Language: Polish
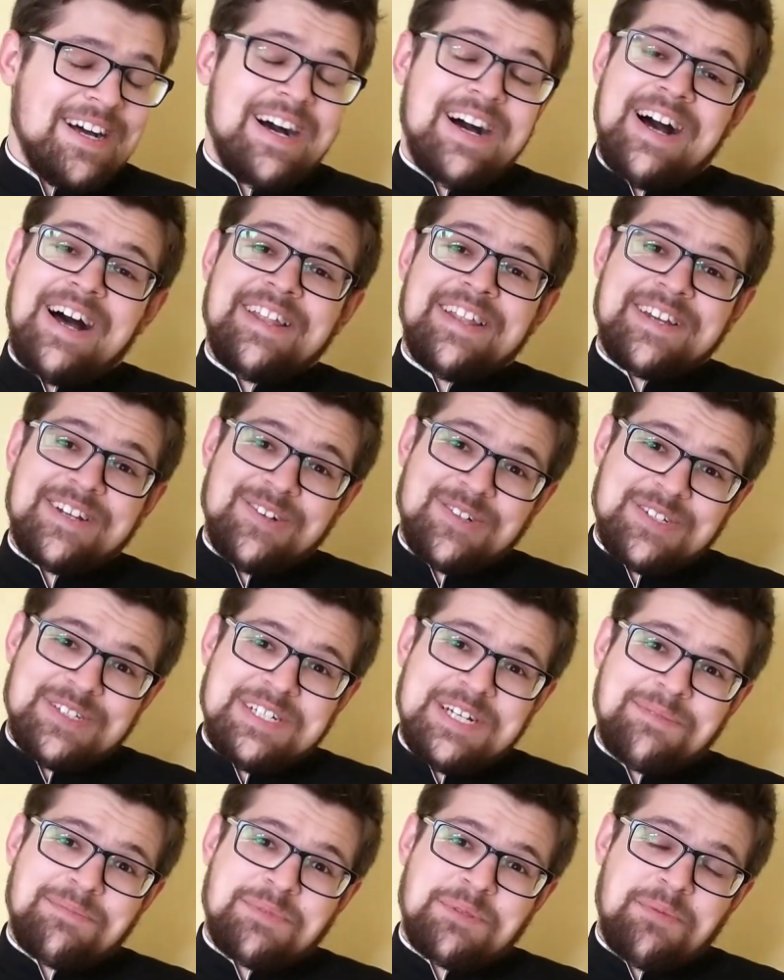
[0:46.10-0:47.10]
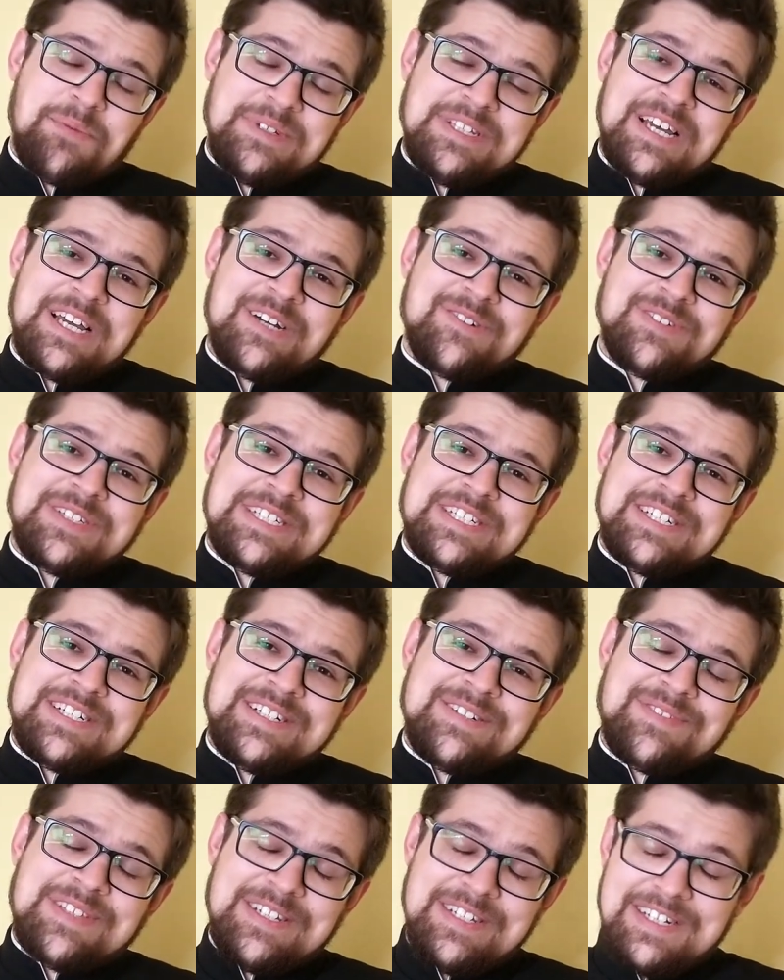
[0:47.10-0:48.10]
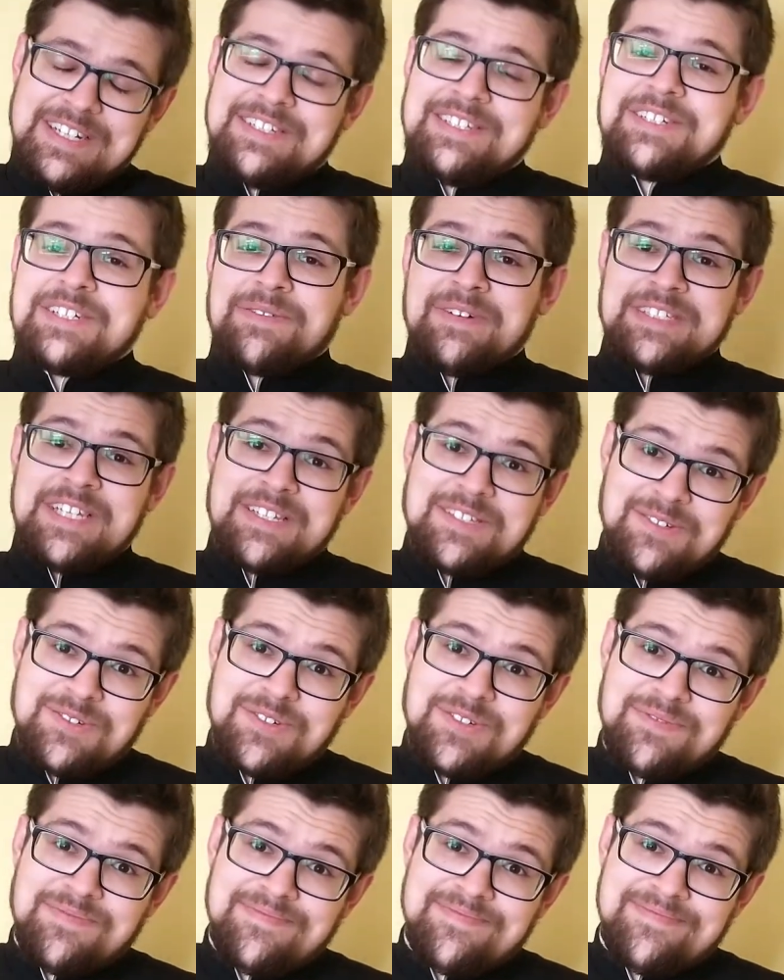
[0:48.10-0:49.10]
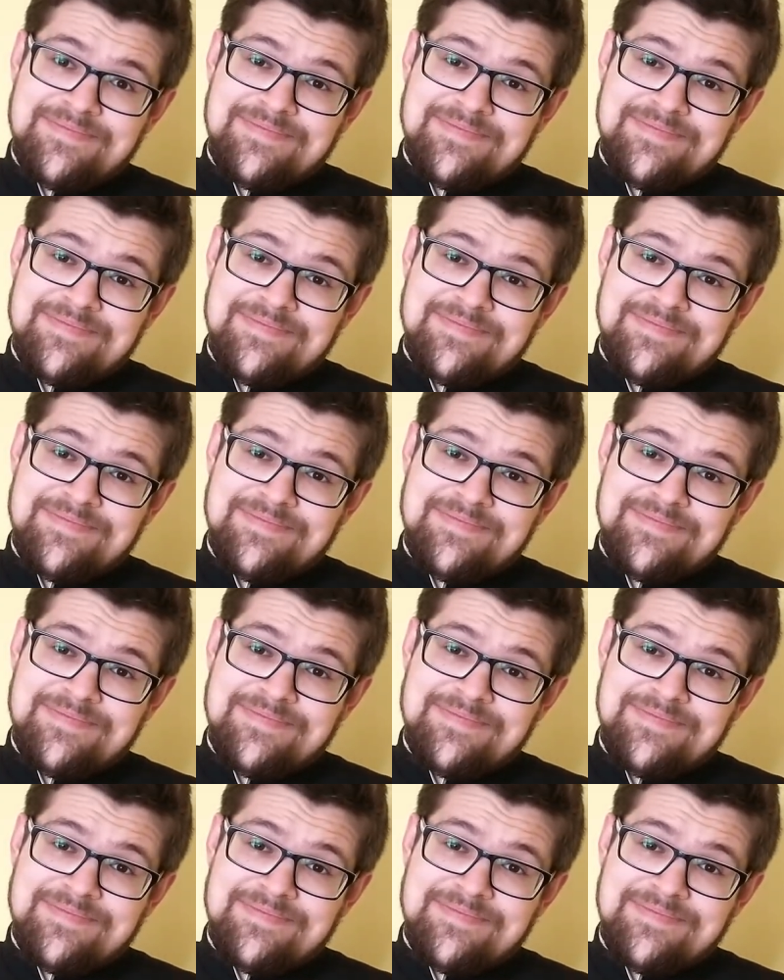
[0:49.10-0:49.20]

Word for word: A najgorzej jak przypominają się wtedy, kiedy trzeba zasnąć.